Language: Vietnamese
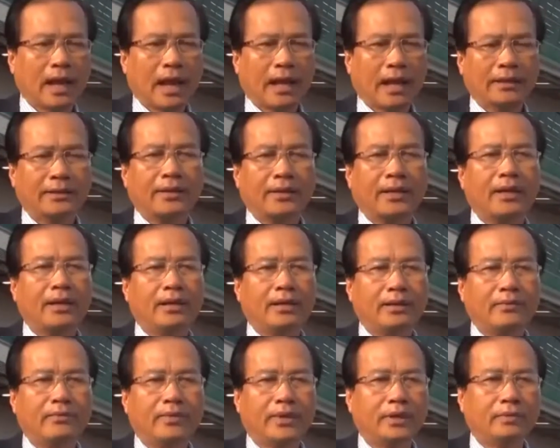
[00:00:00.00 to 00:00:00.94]
hạn chế
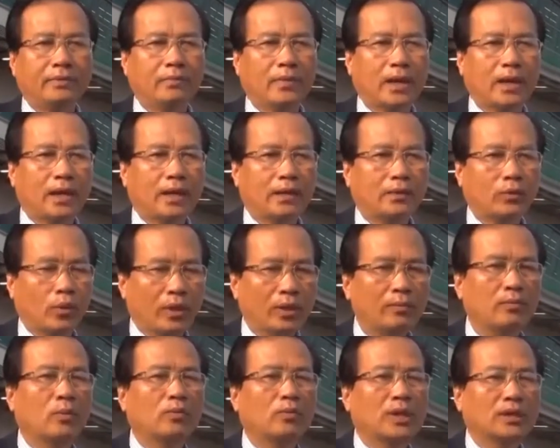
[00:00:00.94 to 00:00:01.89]
cái việc mà
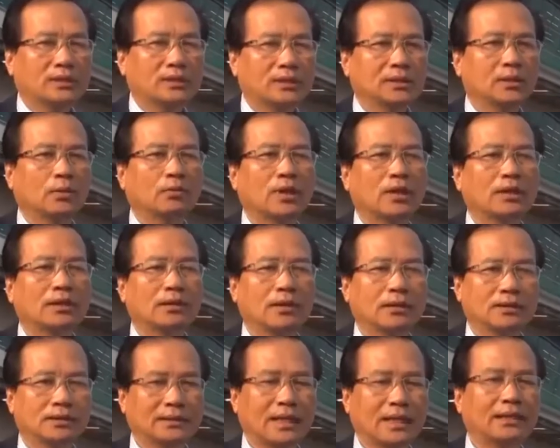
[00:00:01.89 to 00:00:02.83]
chuyển mục đích sử dụng đất
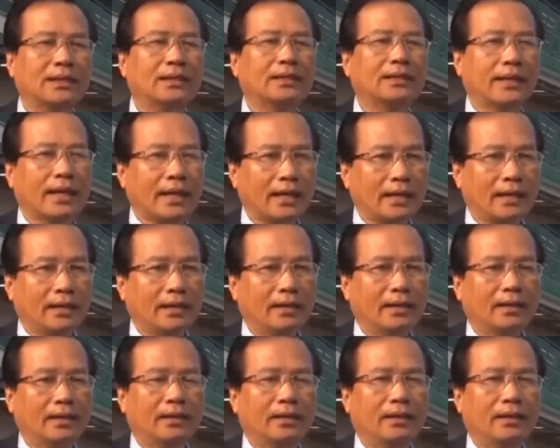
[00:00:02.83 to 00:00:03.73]
rừng sang đất khác,